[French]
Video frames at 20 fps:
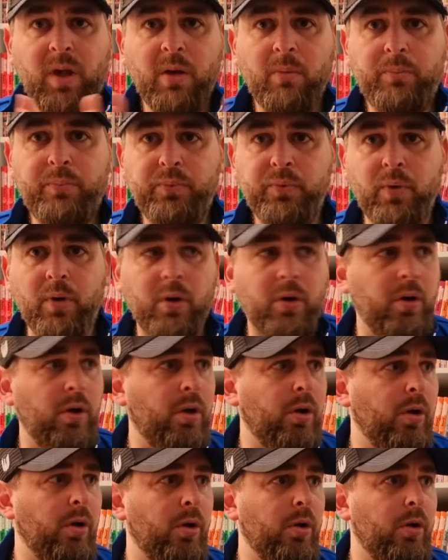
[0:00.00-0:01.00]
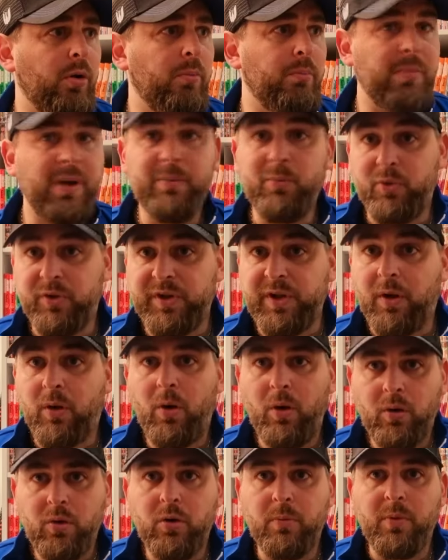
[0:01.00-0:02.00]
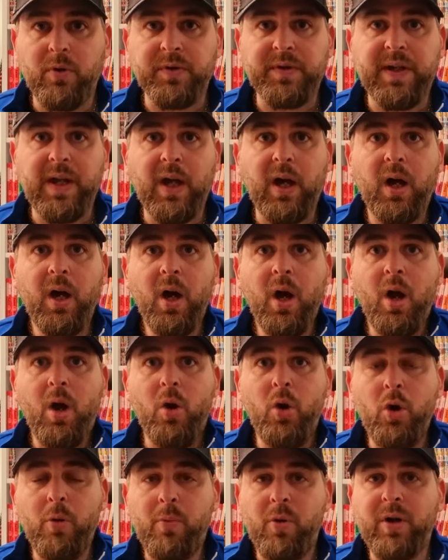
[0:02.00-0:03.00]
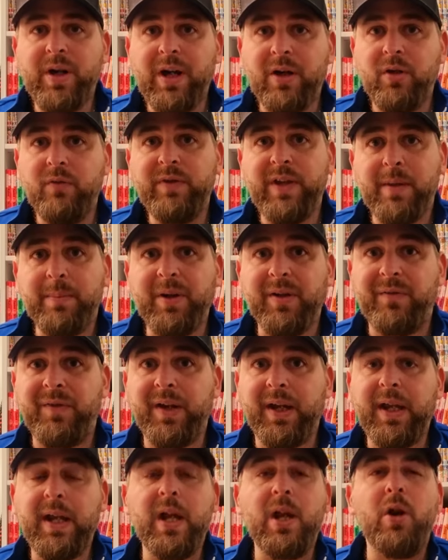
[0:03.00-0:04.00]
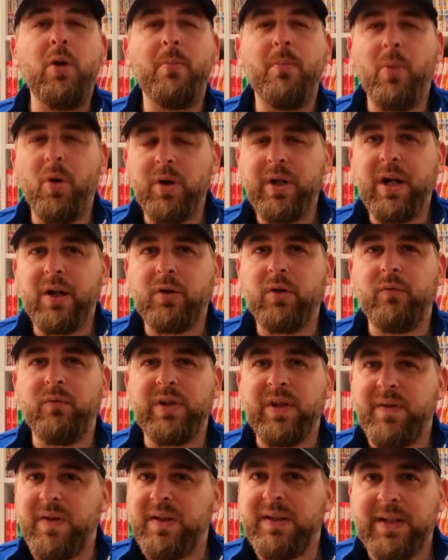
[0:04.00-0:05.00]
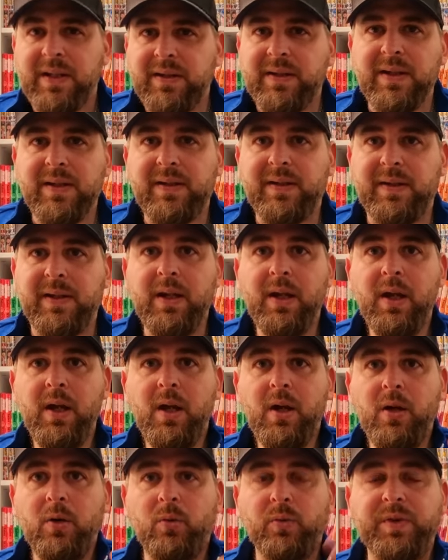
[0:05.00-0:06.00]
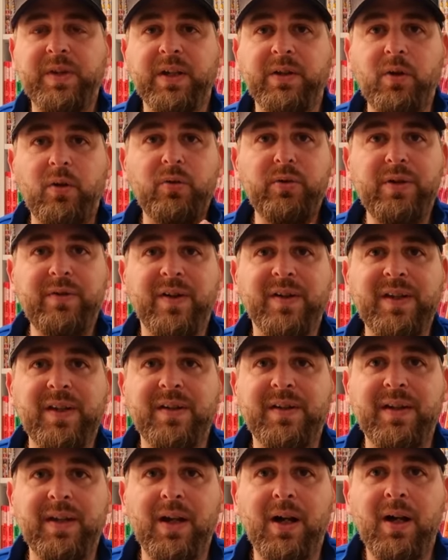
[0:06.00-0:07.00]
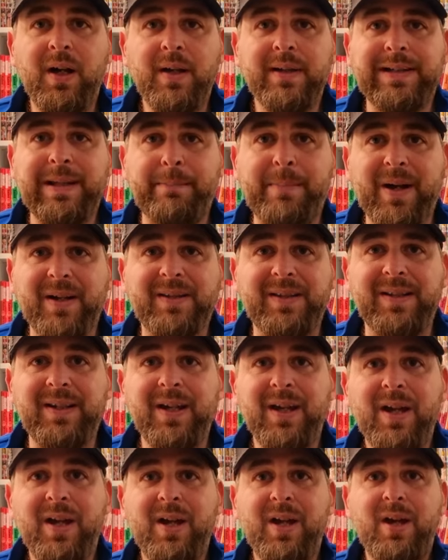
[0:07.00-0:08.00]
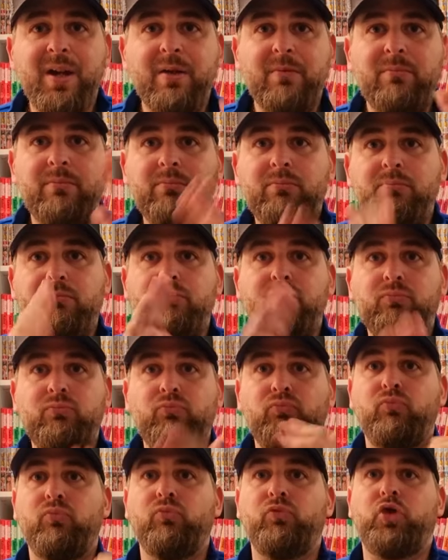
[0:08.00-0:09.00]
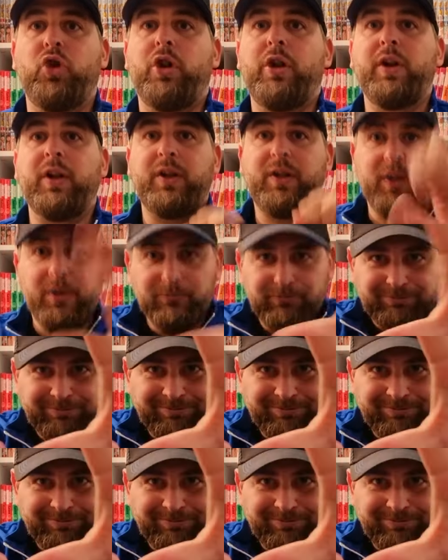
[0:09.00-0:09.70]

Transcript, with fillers: pour euh, même me dire en commentaire le manga que vous avez préféré et le manga que vous avez détesté concernant l'univers Senseiya. C'est parti Générique